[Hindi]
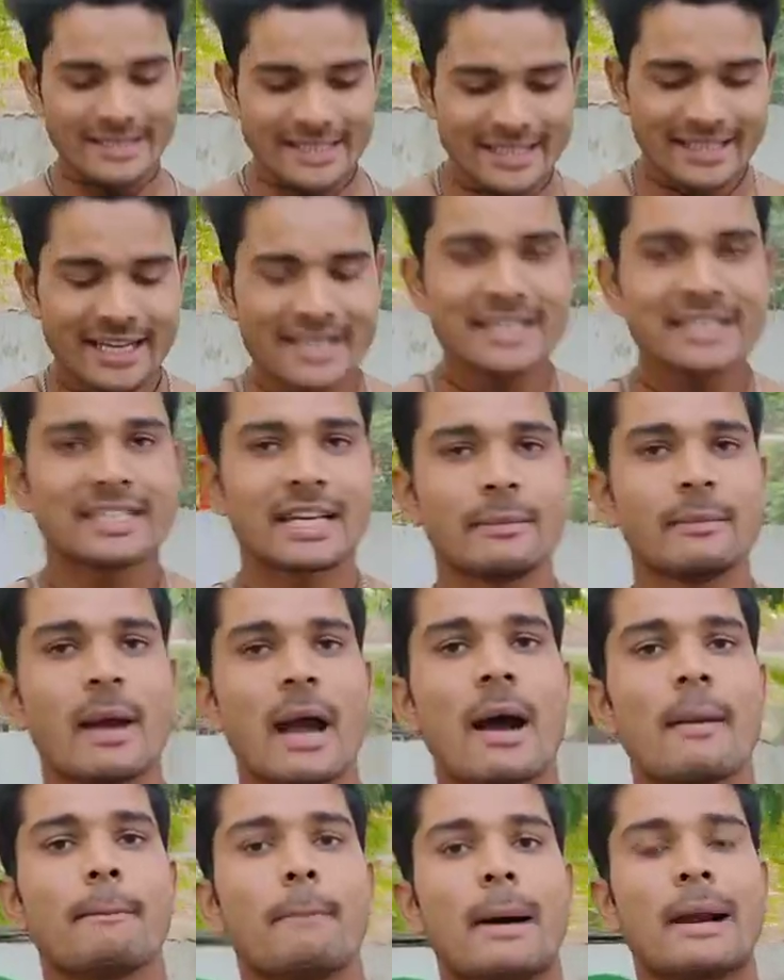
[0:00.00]
इसी कंडीशन में
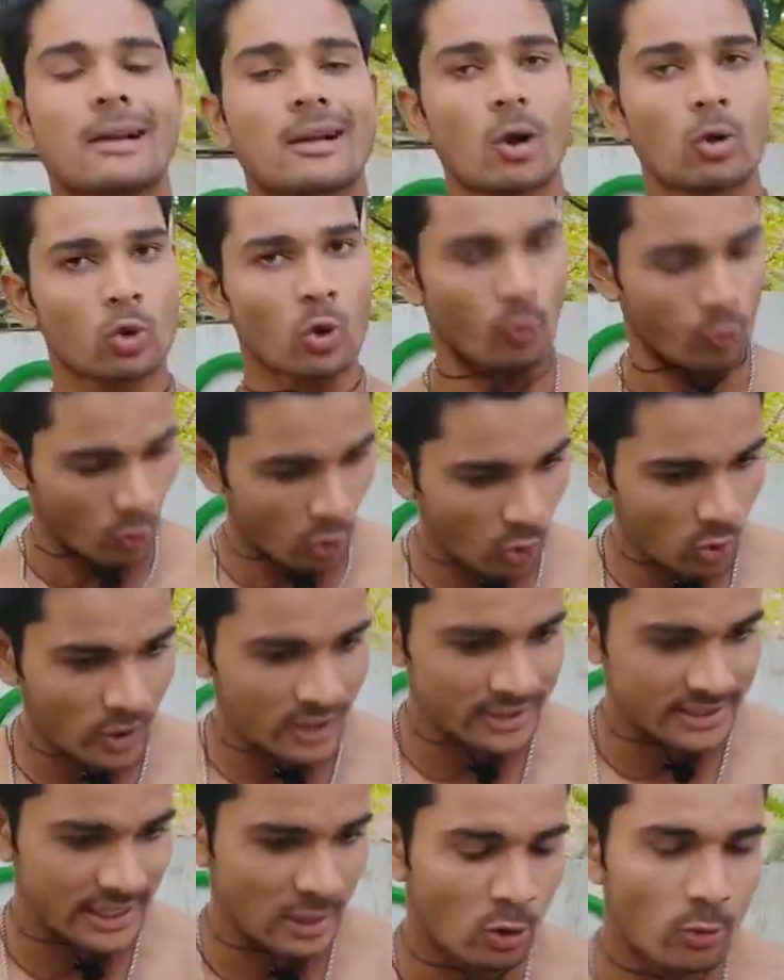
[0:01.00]
आप वर्कआउट को फॉलो
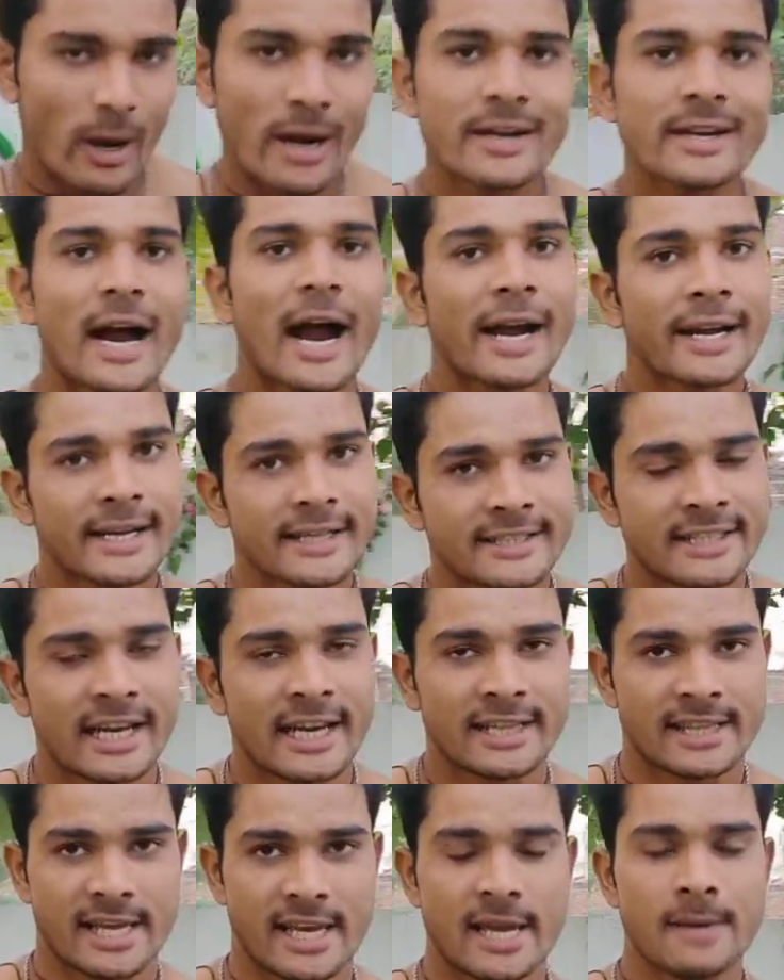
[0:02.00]
करते हैं और भाई डाइट अच्छी
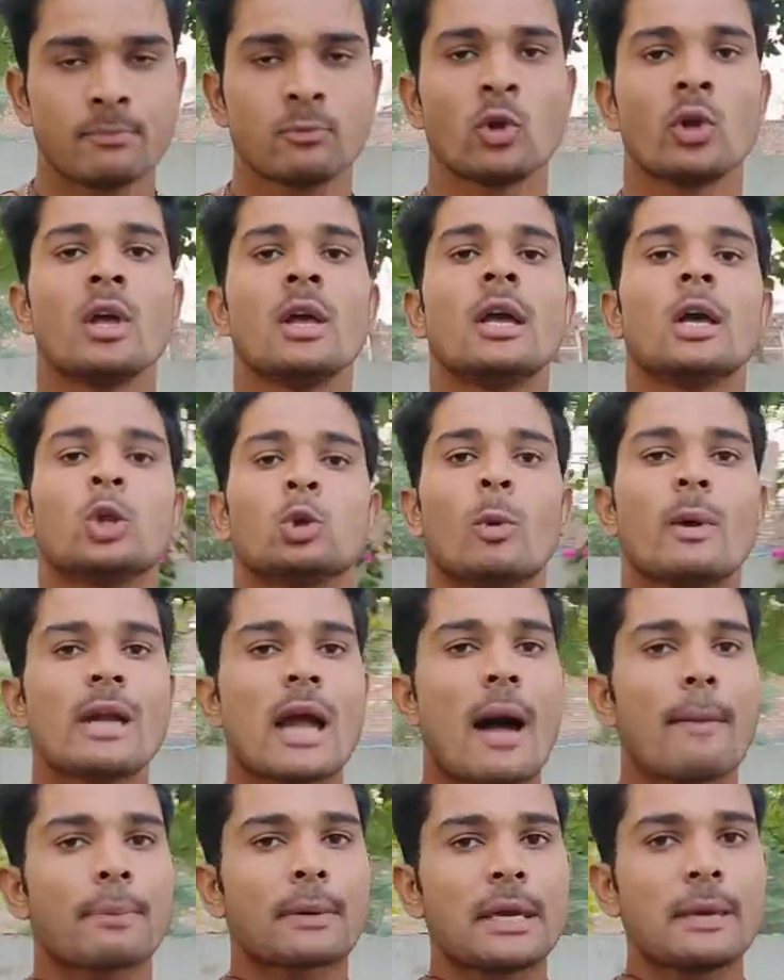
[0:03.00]
लेते हैं तो भाई
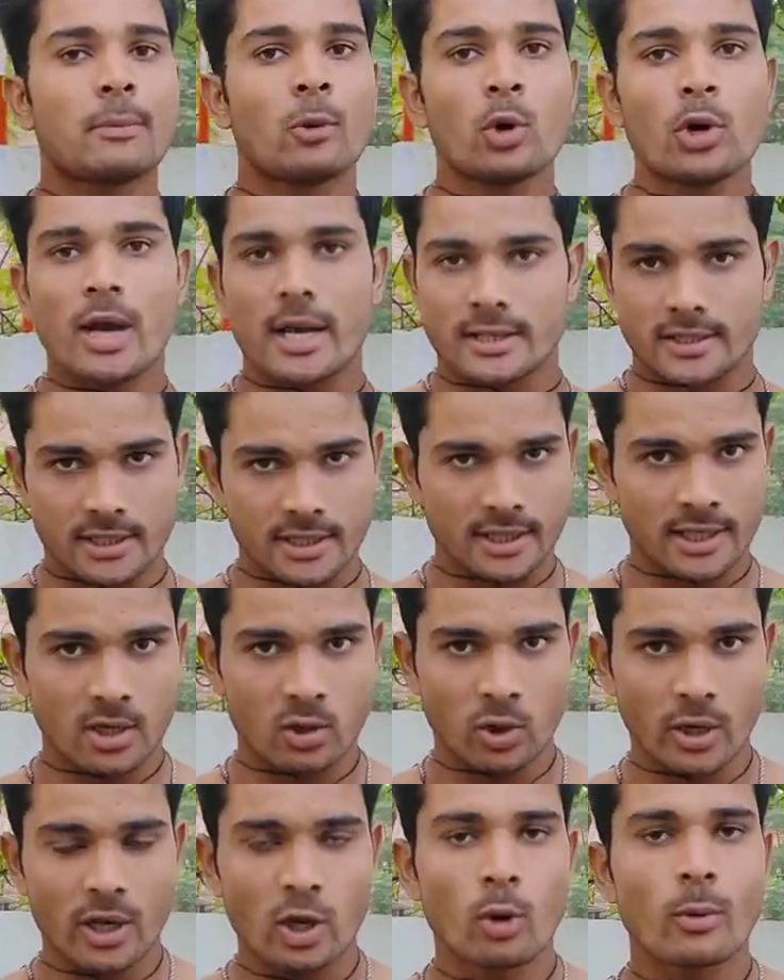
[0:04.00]
आपकी बॉडी अच्छे से ग्रो
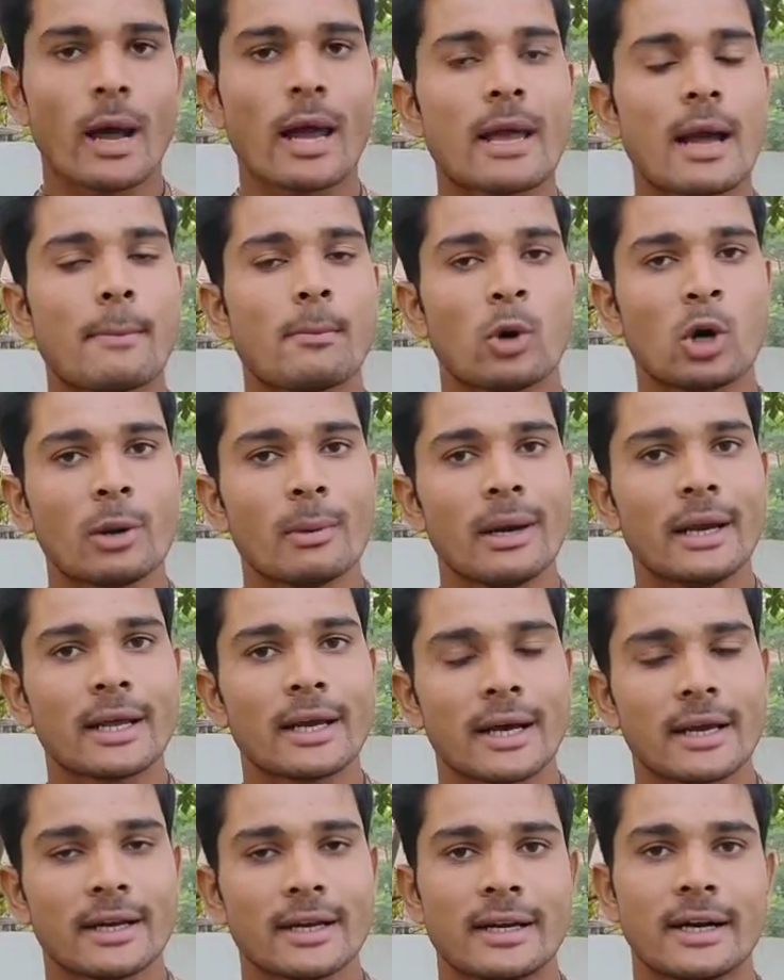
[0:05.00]
करेगी और भाई आप बॉडी बिल्डिंग
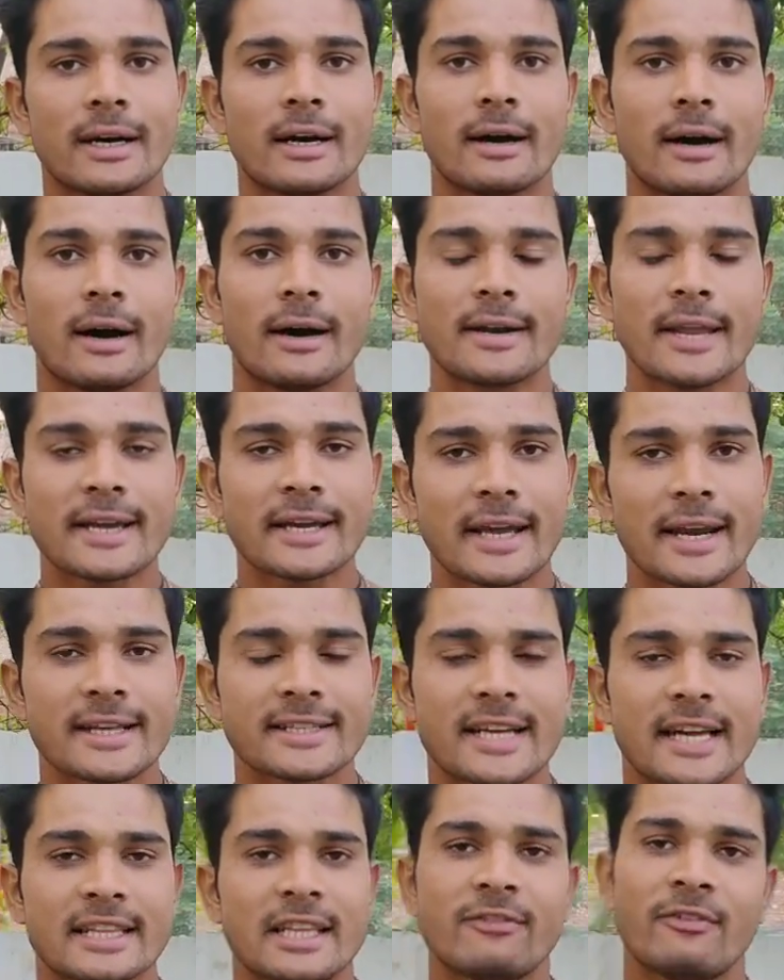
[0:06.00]
नहीं करना
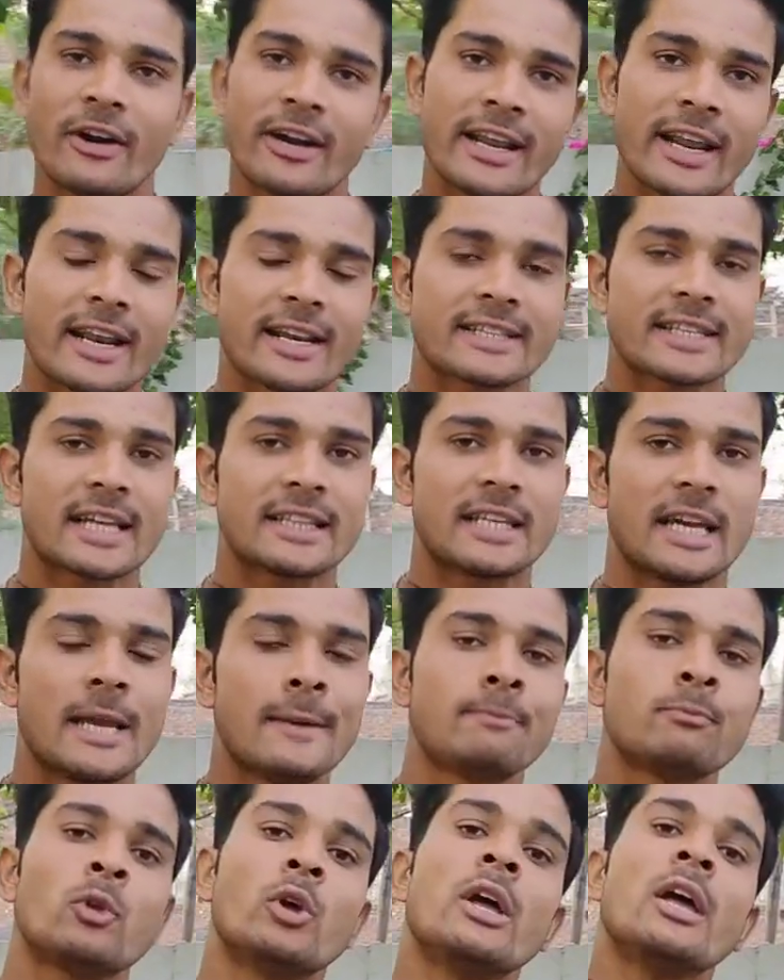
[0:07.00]
चाहते हैं फिट रहना चाहते हैं
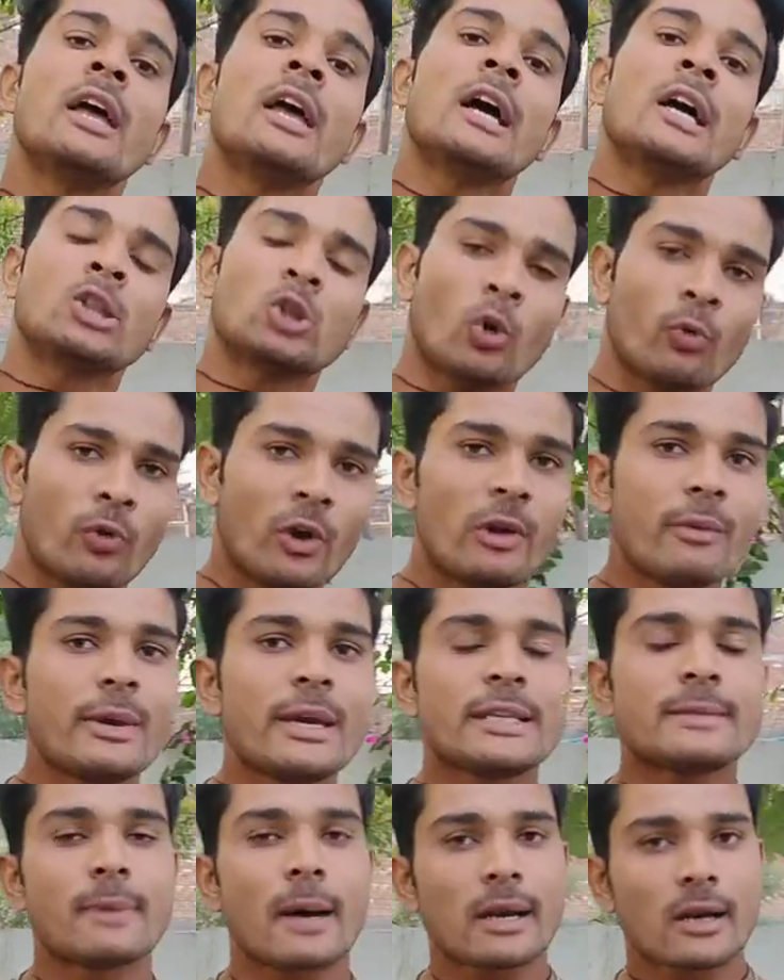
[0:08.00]
तो फिर भी
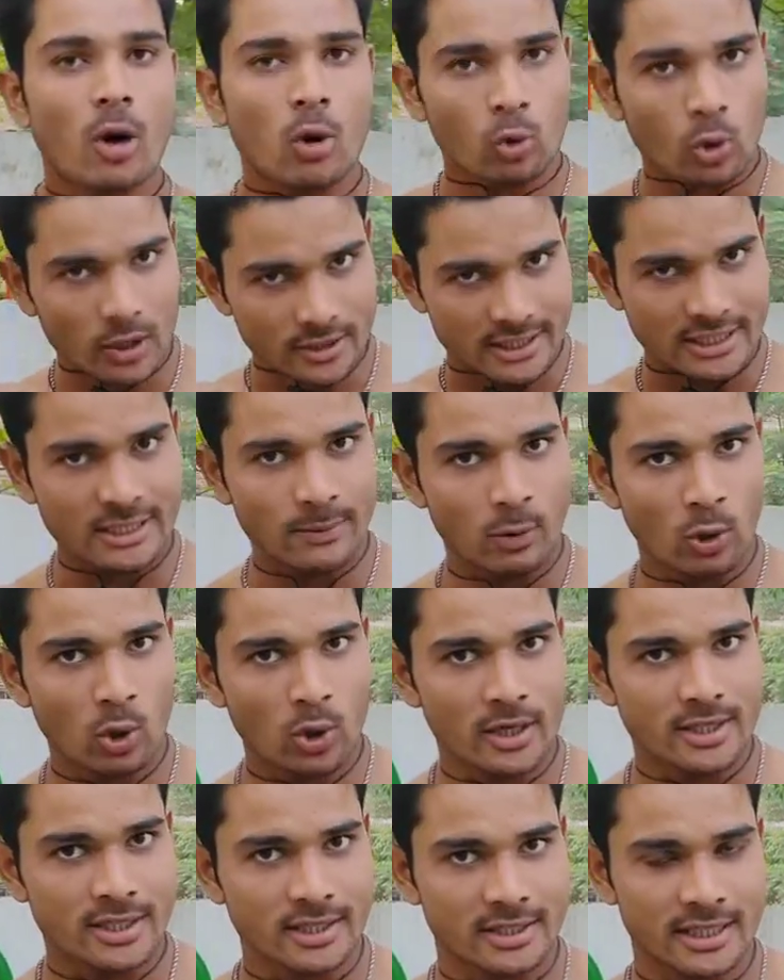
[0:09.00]
इस वर्कआउट को अच्छे से फॉलो
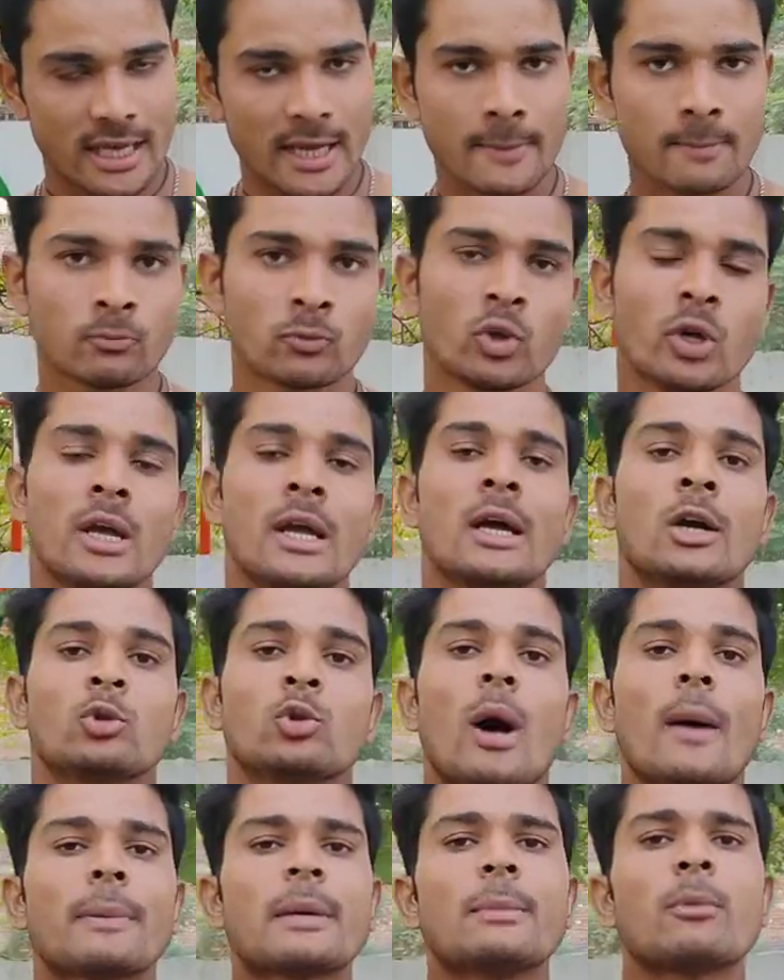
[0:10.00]
कर सकते हैं
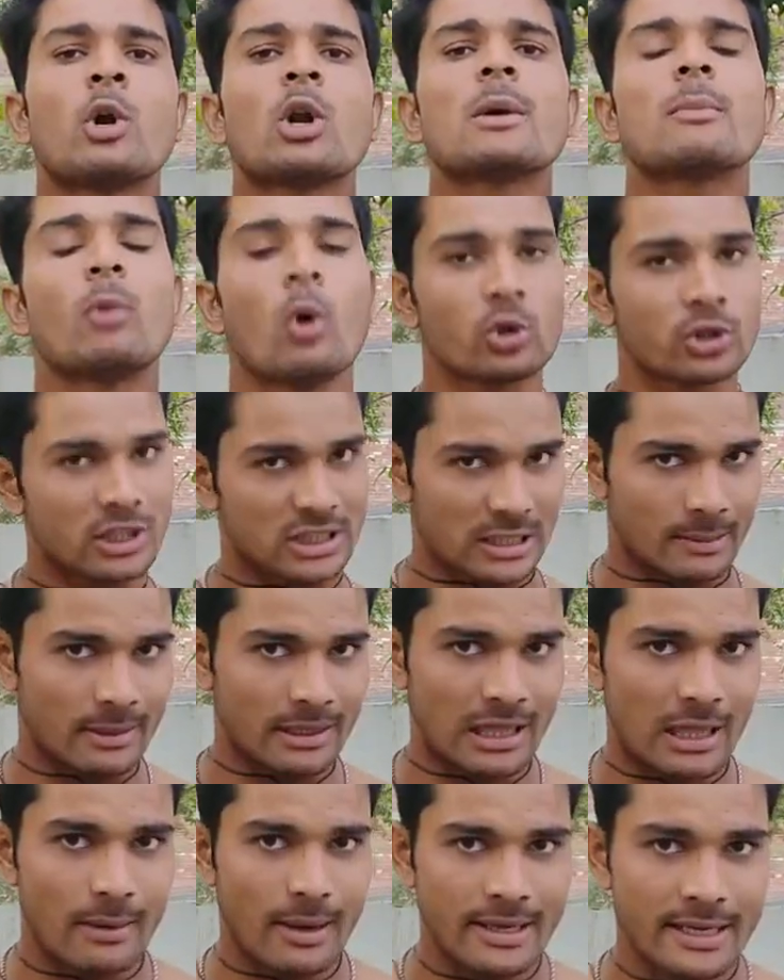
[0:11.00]
तो आपकी बॉडी में बहुत अच्छे
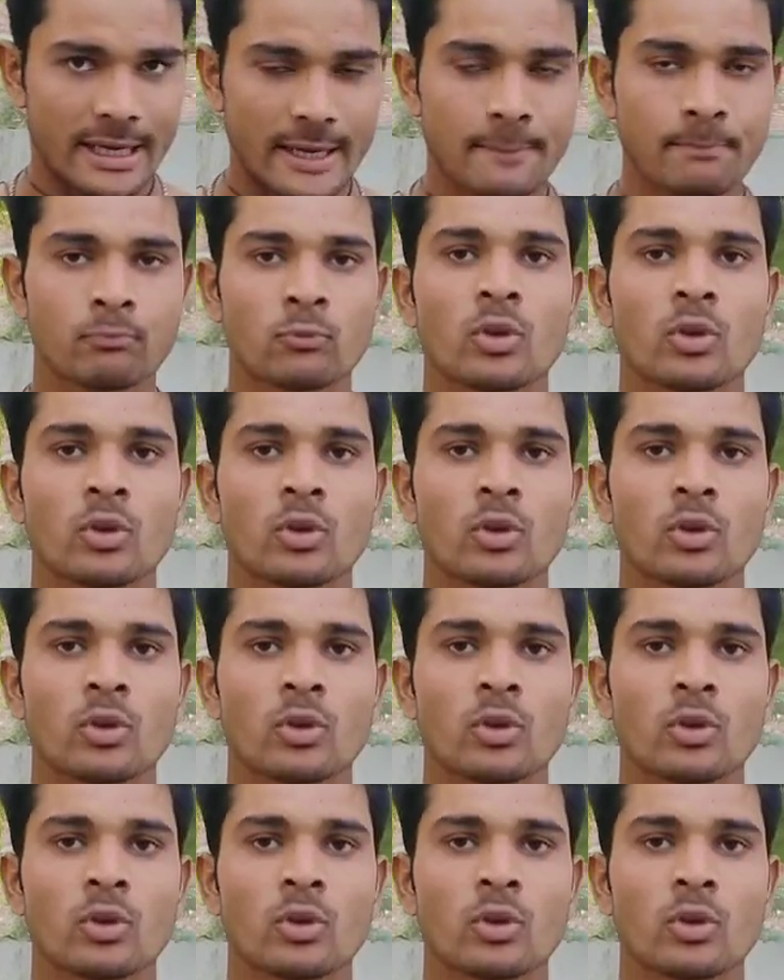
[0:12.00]
बदलाव आएंगे